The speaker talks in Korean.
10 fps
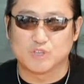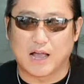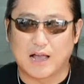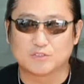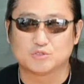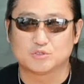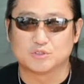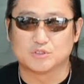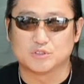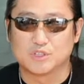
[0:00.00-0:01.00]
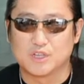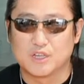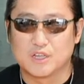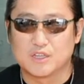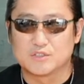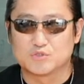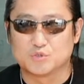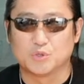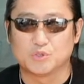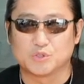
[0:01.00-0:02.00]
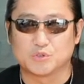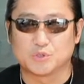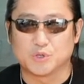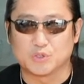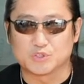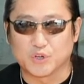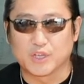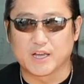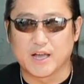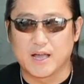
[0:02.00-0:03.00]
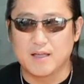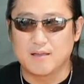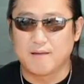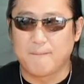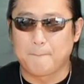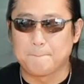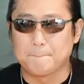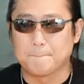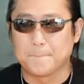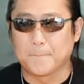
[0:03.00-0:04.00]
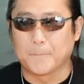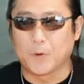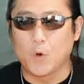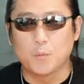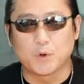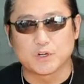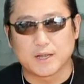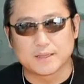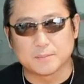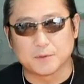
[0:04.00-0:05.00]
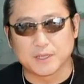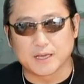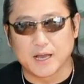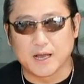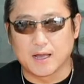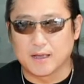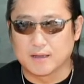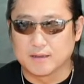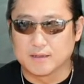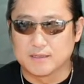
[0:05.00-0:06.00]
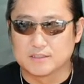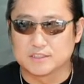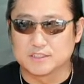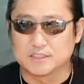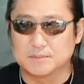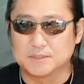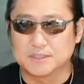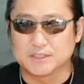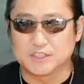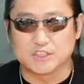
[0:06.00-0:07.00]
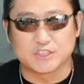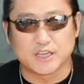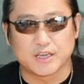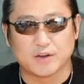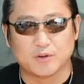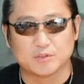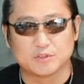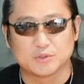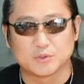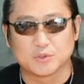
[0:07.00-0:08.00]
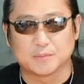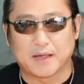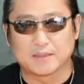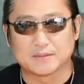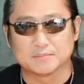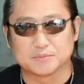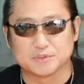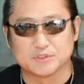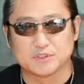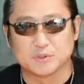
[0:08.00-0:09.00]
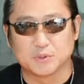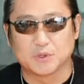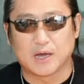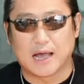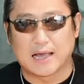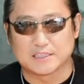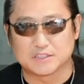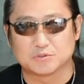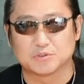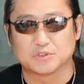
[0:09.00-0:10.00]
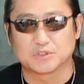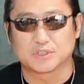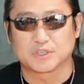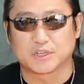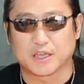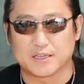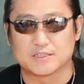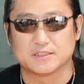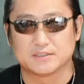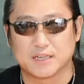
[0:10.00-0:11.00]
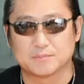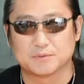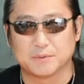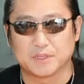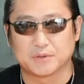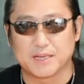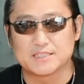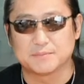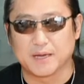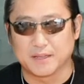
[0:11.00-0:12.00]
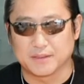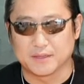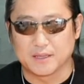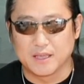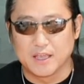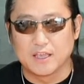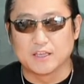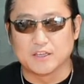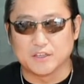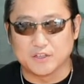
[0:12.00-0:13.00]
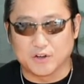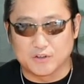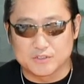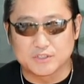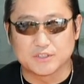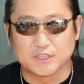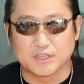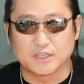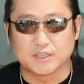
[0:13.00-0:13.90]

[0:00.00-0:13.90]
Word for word: 아주 주도적으로 저희가 홍보를 하다 보니까 지금은 이제 어느 정도 많은 분들도 아시고 계시는 상품이기도 하지만 여전히